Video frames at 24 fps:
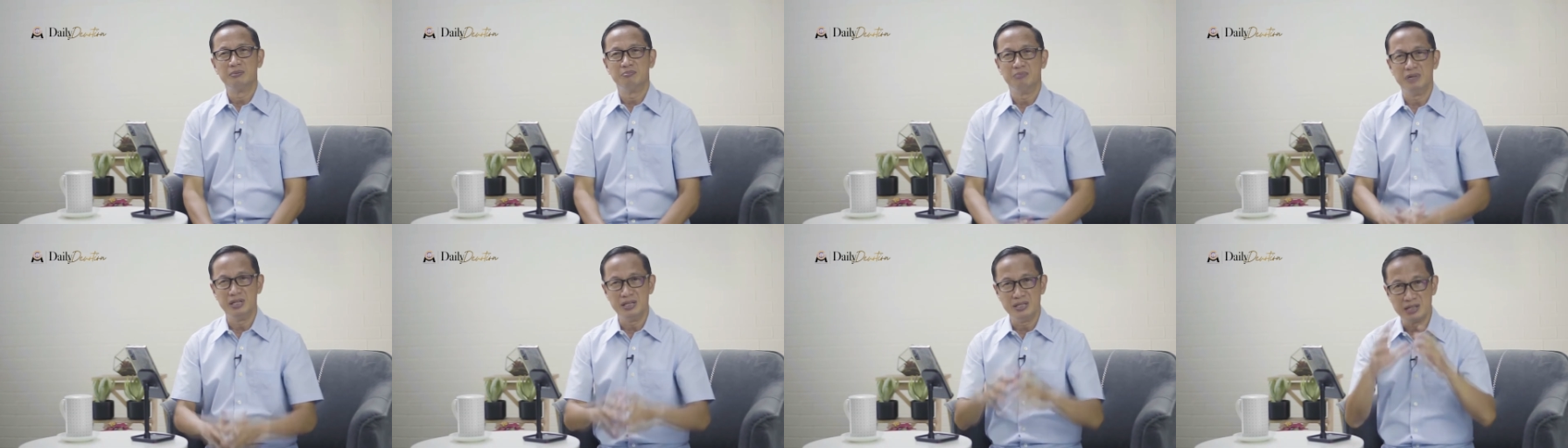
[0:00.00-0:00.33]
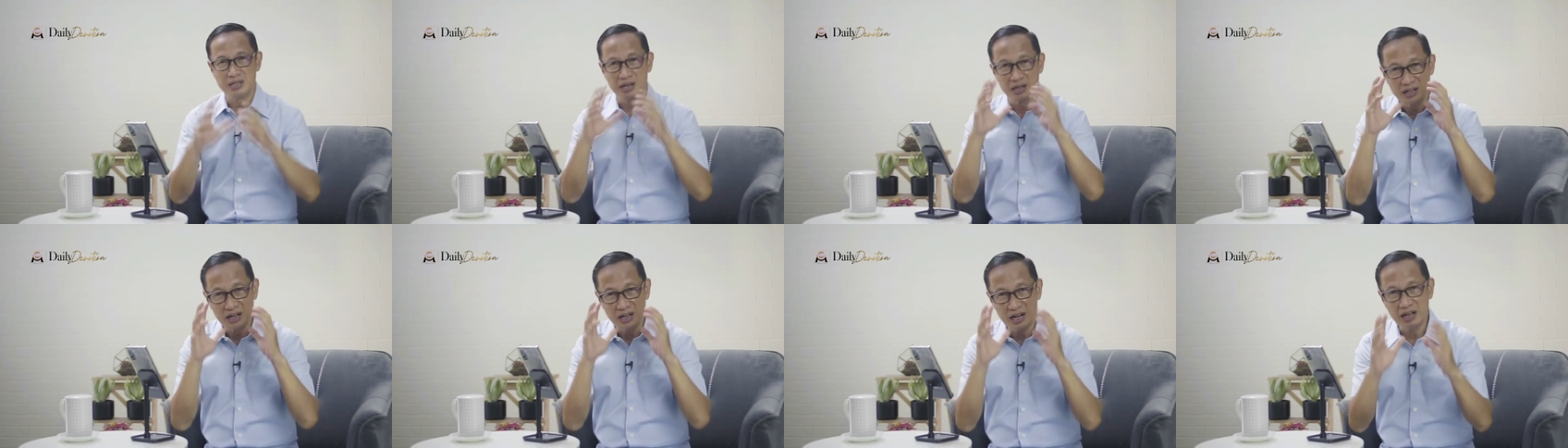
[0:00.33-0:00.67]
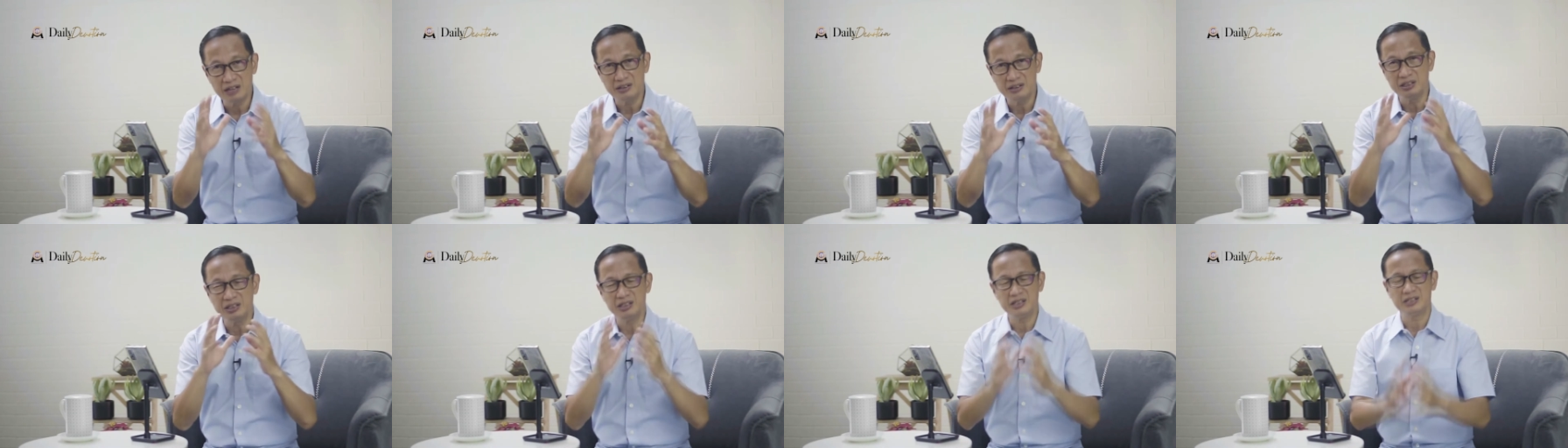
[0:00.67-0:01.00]
Menjaga
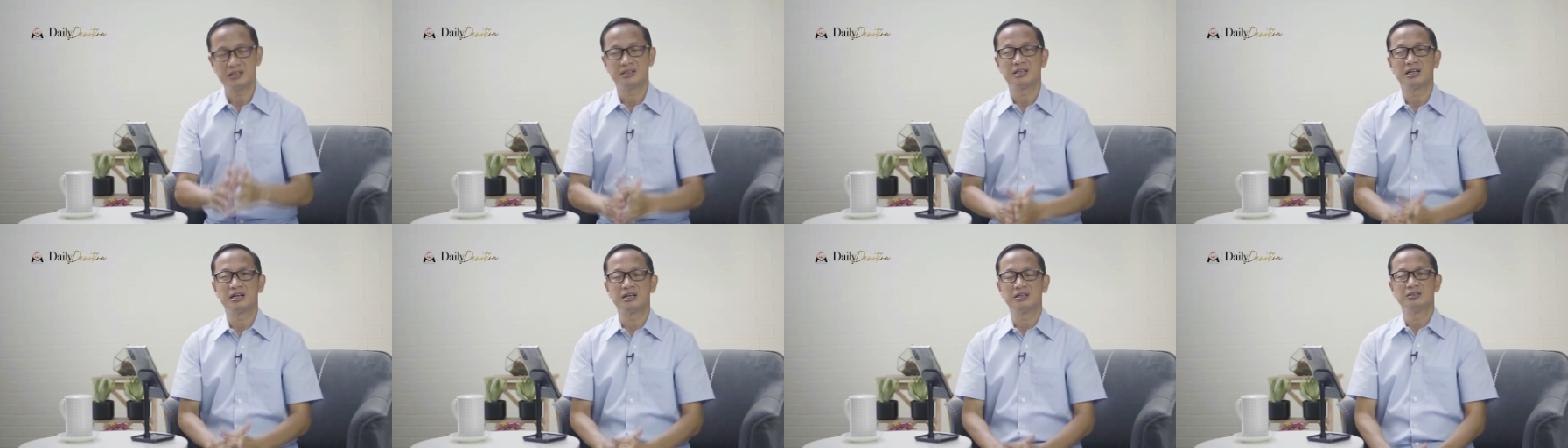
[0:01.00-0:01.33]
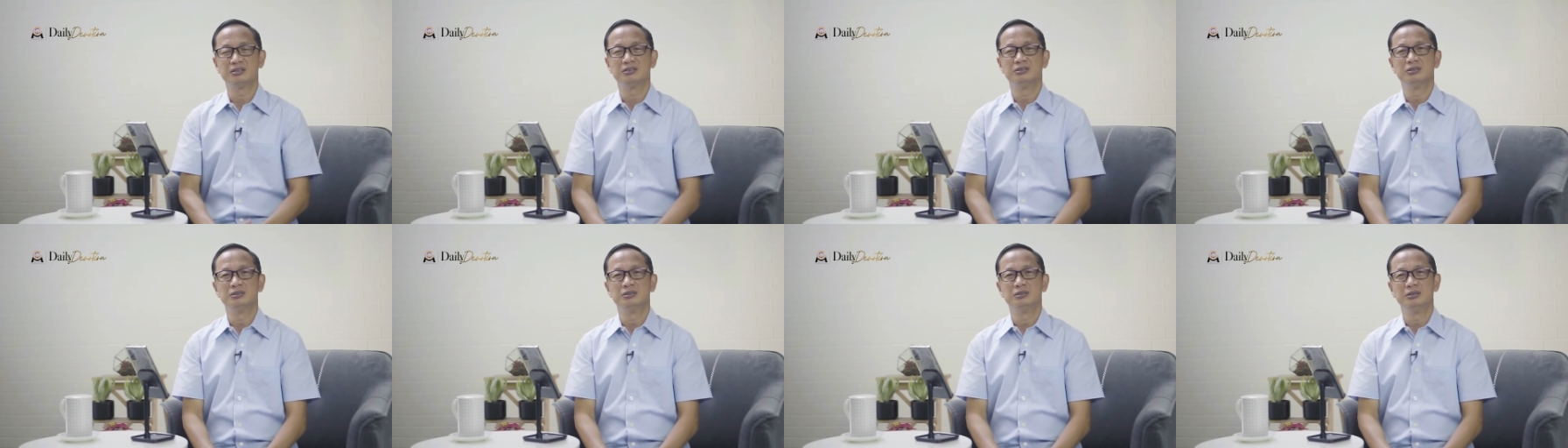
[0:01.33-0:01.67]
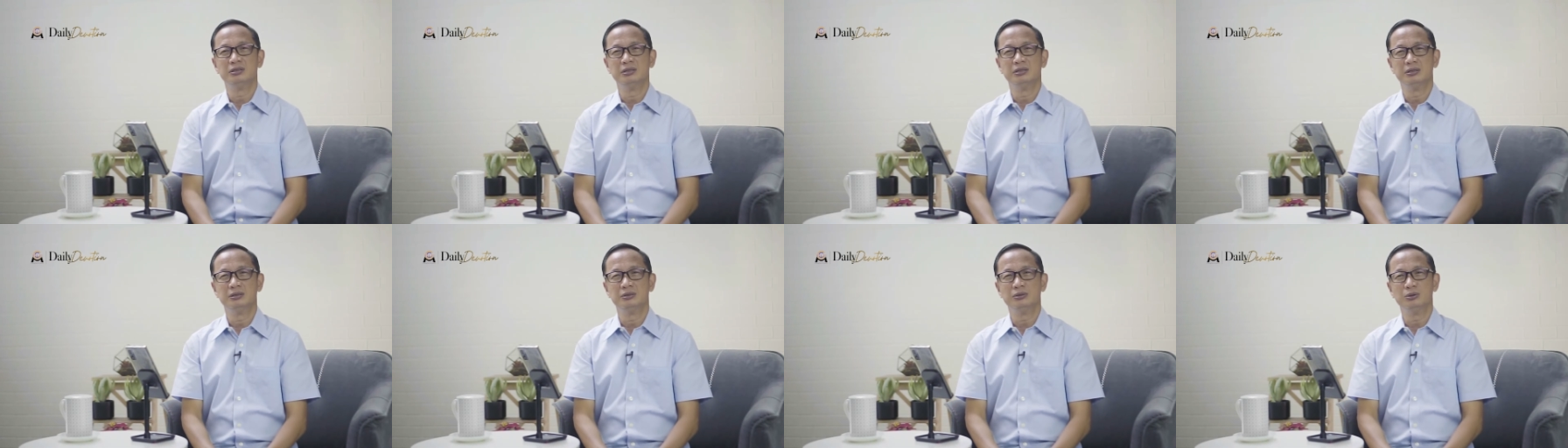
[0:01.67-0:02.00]
hati kita
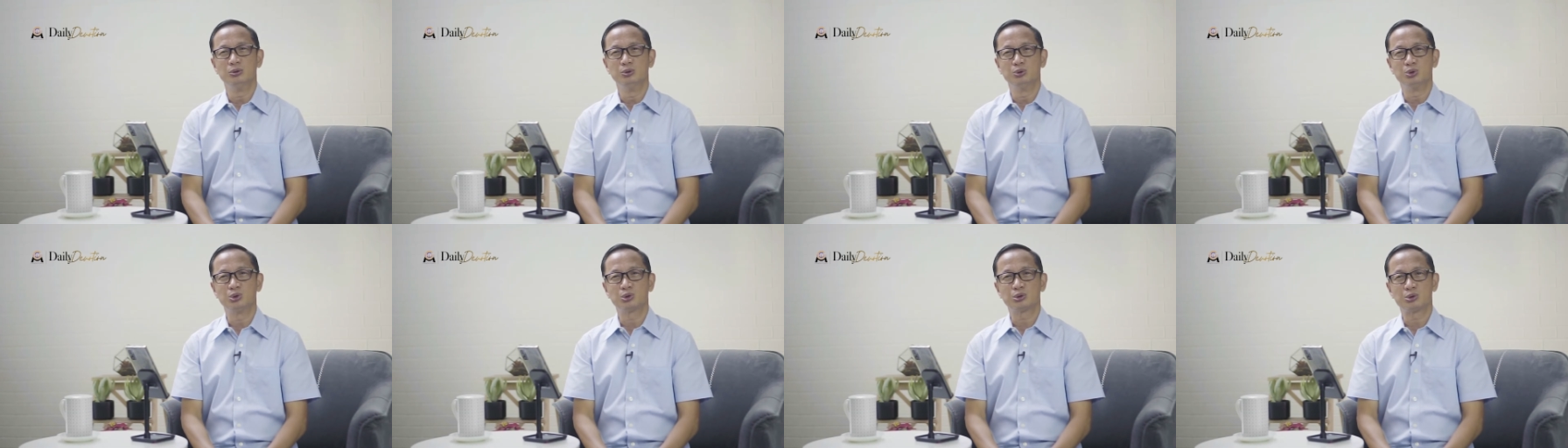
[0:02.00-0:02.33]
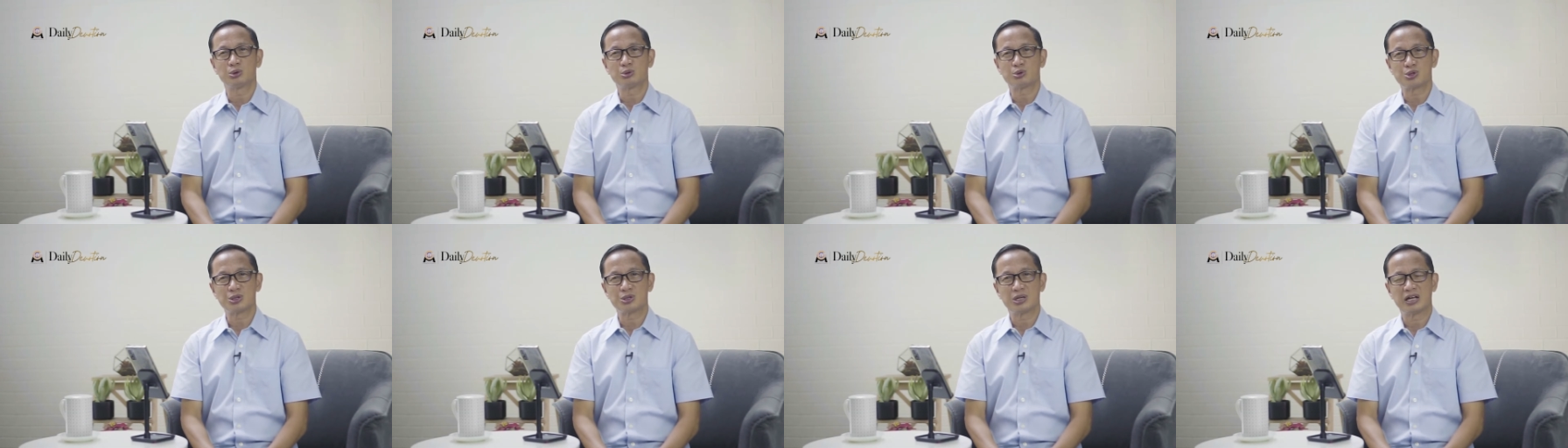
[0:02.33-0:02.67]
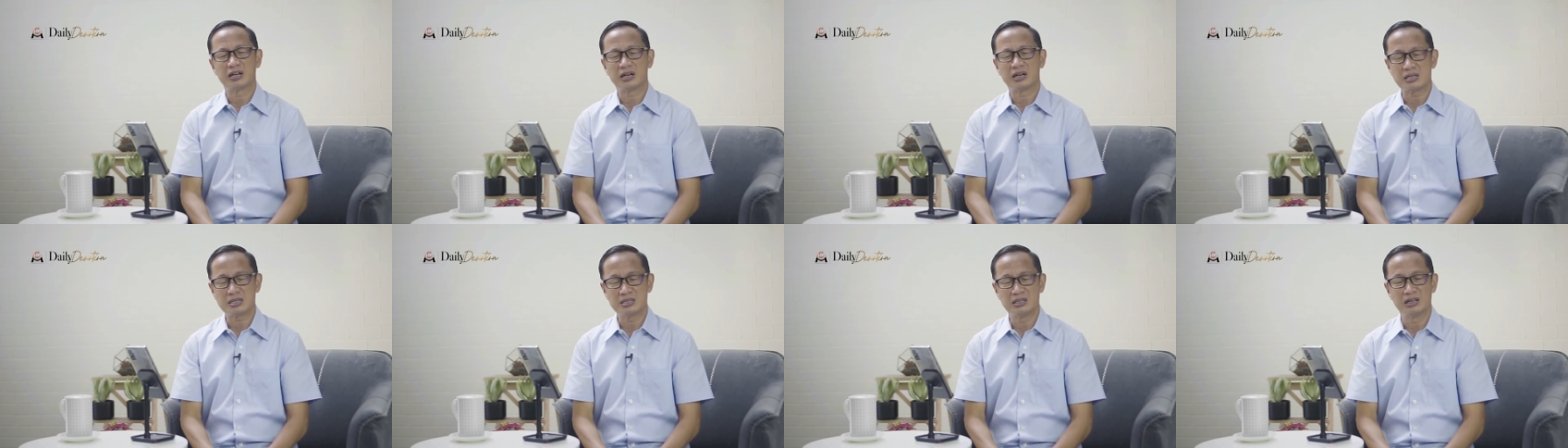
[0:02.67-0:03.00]
untuk terus
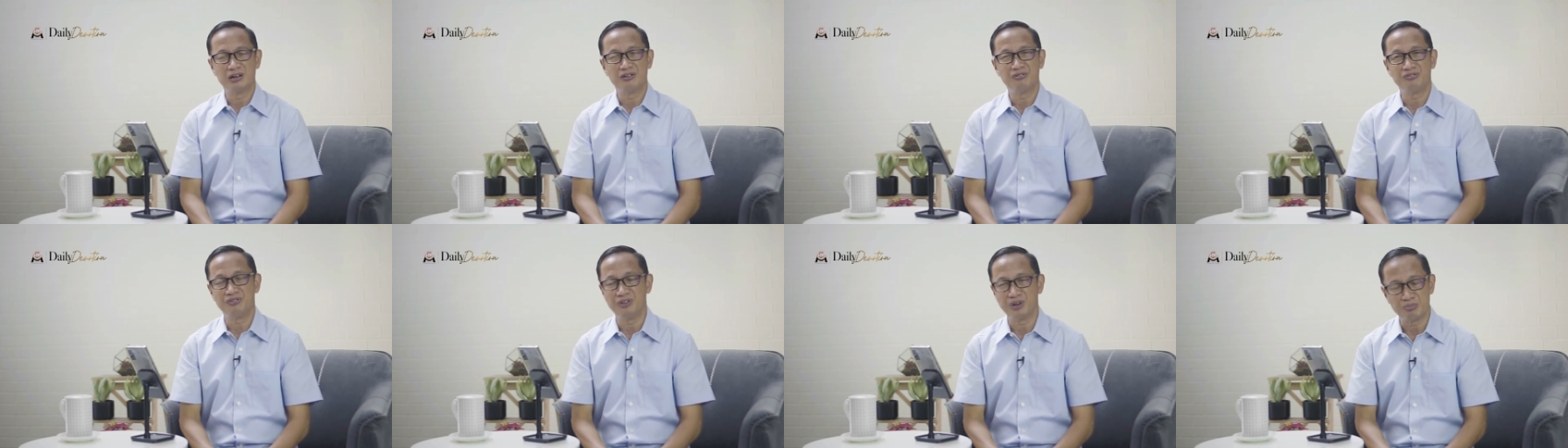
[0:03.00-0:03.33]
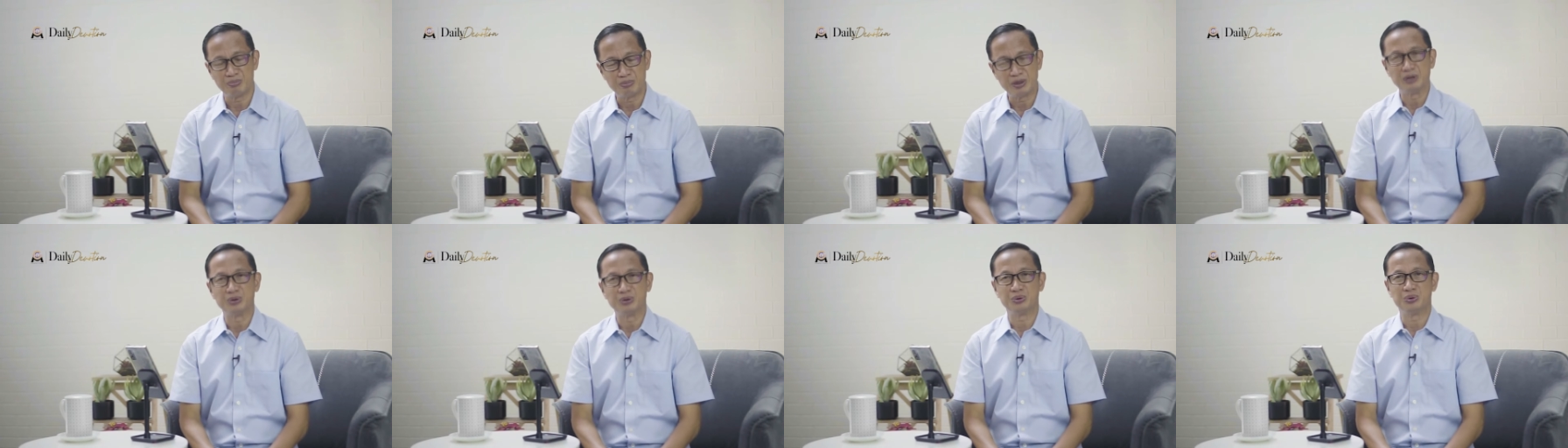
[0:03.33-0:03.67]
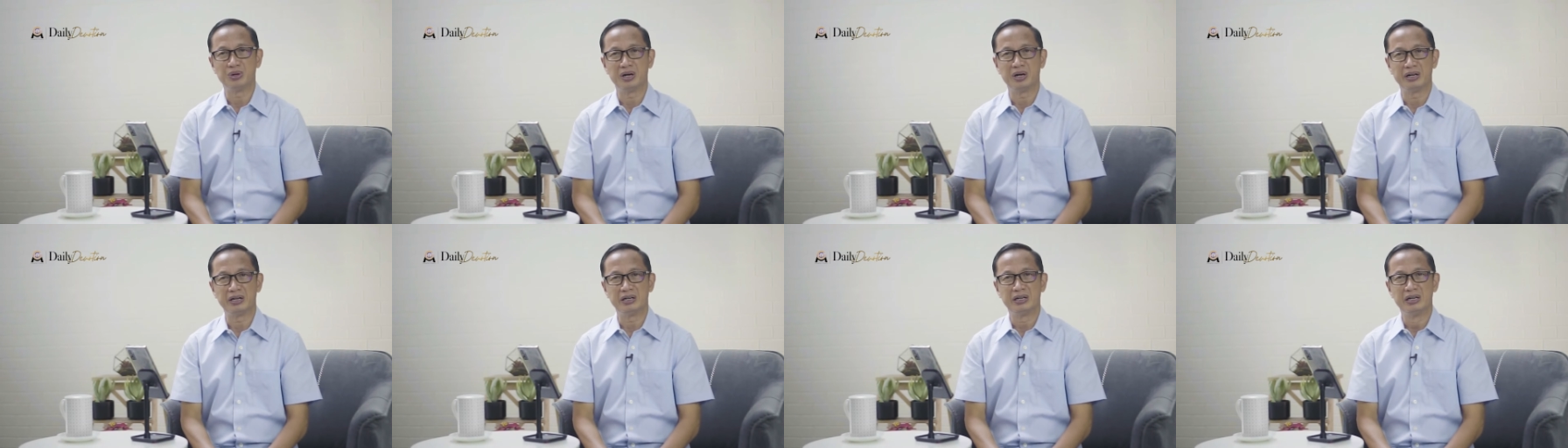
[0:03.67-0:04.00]
laras dengan firman
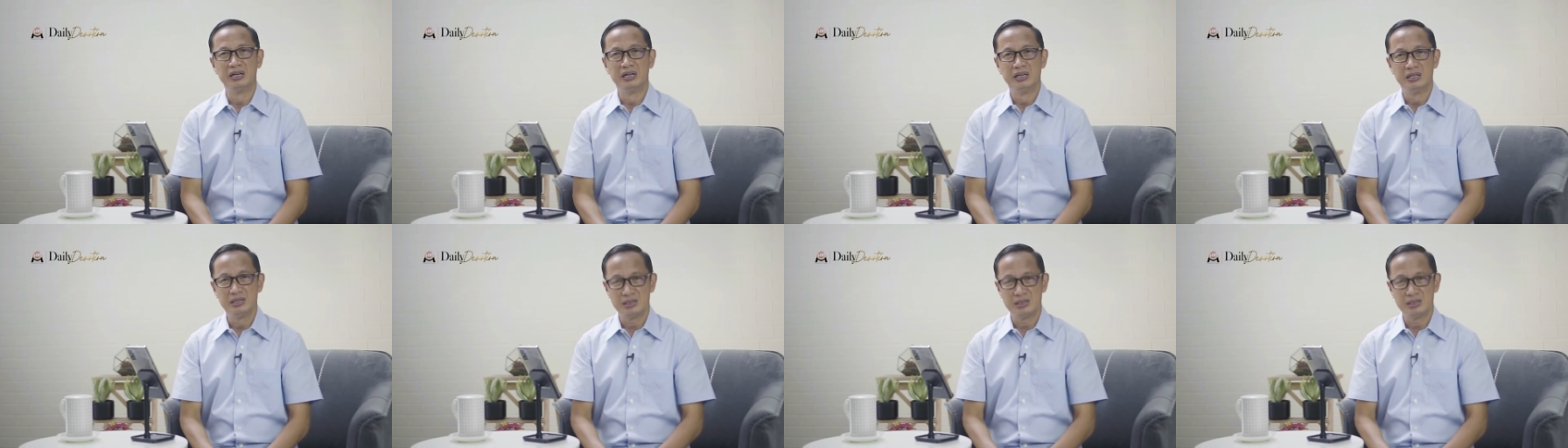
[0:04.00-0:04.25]
Tuhan.